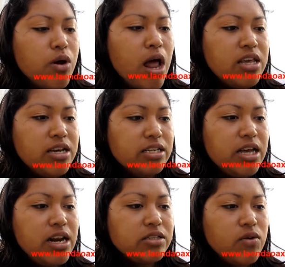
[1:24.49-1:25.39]
al
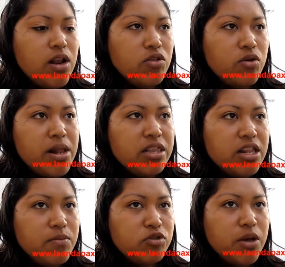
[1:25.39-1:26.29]
ingresar a la escuela normal
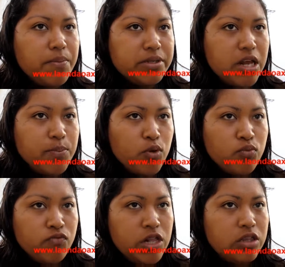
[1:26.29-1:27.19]
tenemos que pasar por
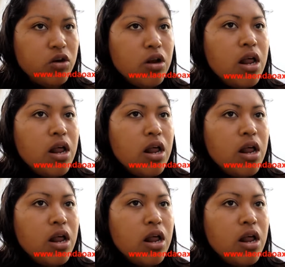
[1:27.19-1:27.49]
un filtro,